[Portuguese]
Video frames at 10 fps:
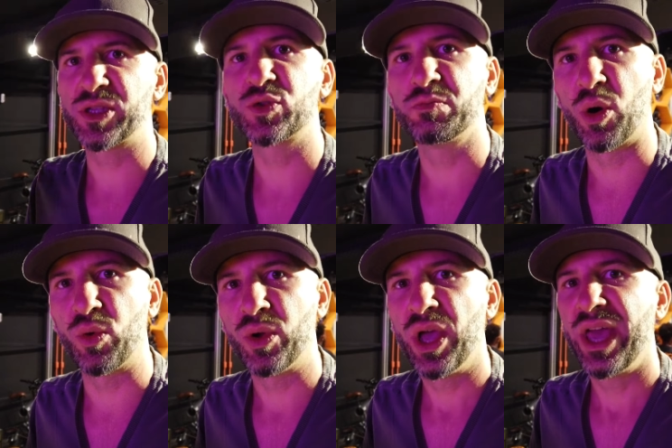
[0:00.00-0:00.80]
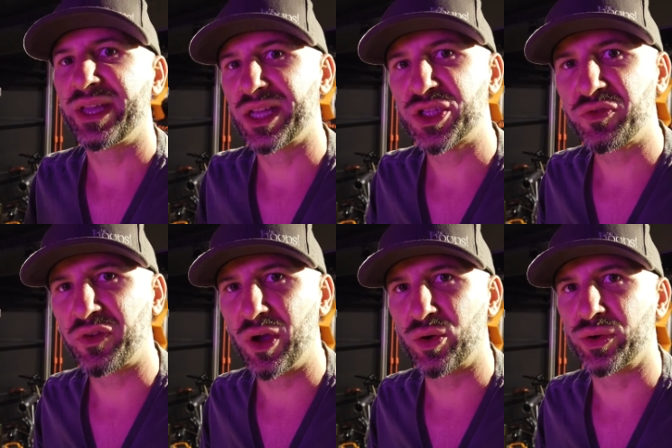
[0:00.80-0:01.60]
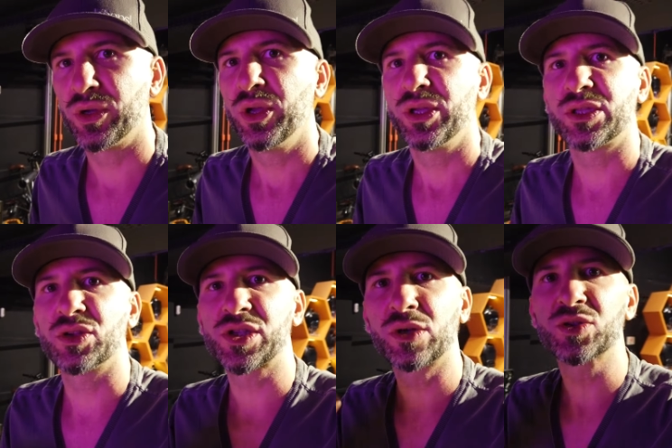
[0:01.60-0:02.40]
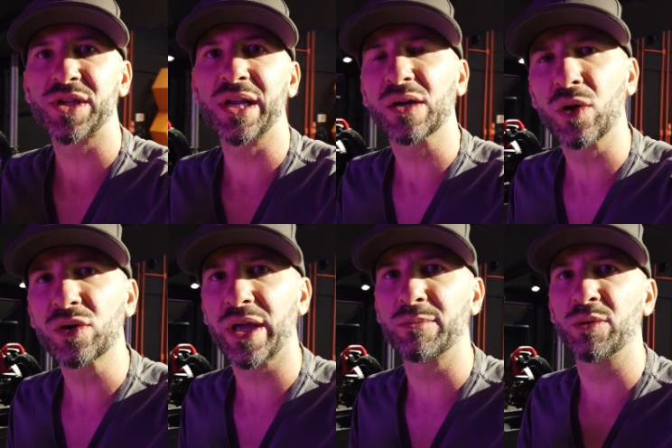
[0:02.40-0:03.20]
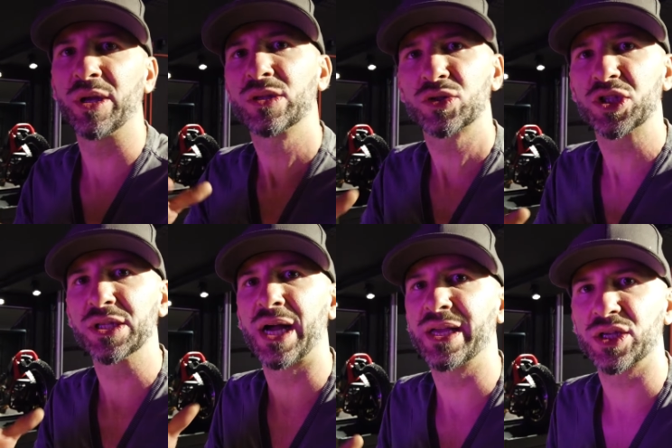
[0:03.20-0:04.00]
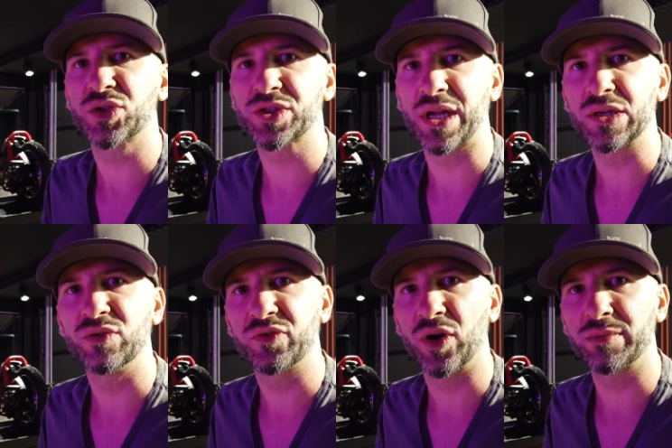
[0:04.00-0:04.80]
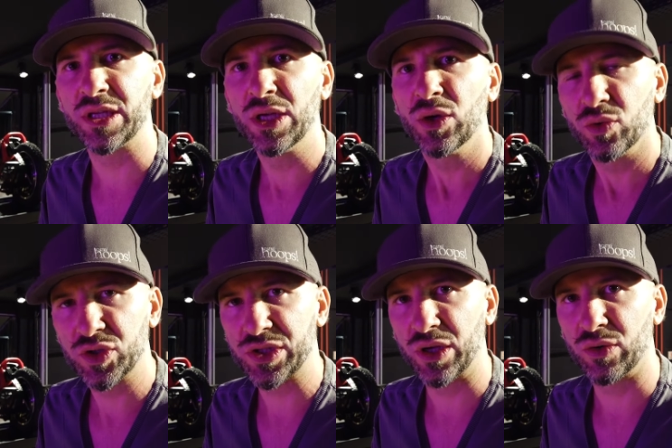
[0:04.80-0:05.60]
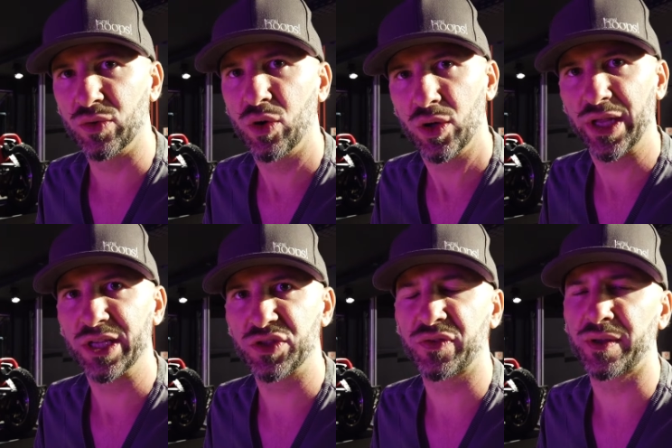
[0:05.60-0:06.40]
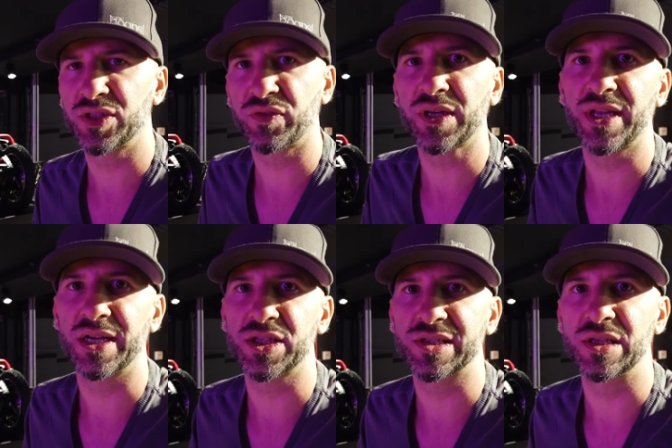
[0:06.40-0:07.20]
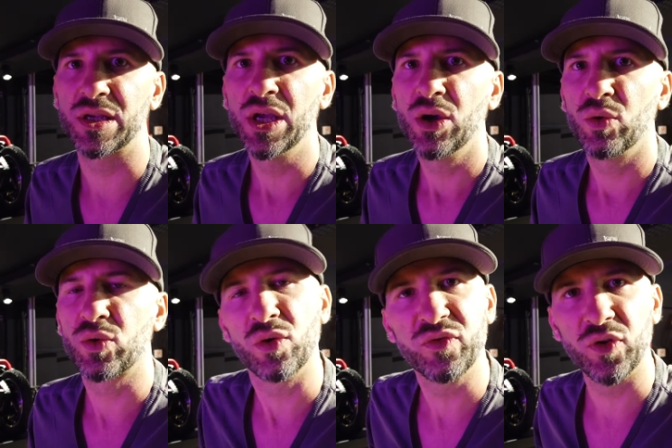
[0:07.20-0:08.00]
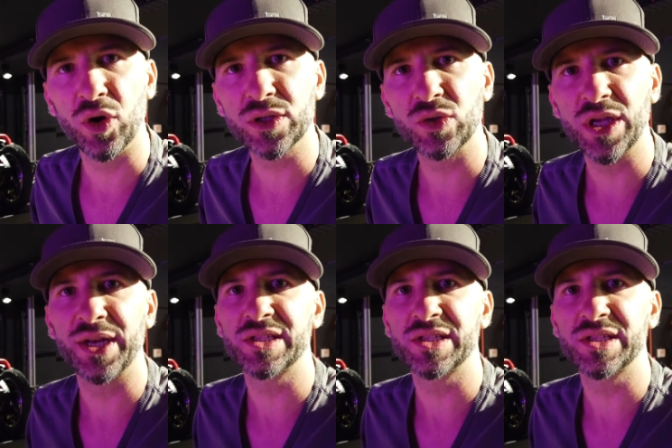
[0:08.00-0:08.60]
Mas o bom é que é de velcro, então você consegue a qualquer momento tirar e ajustar conforme o seu rolê de, de verdade, assim, o conforto e a